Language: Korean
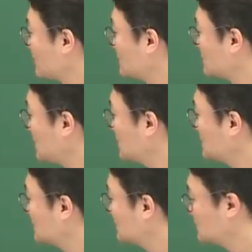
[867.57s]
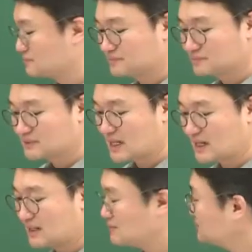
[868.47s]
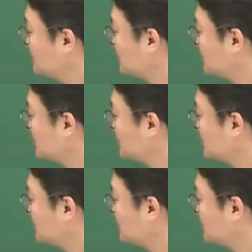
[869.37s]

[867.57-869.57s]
그렇죠? 나,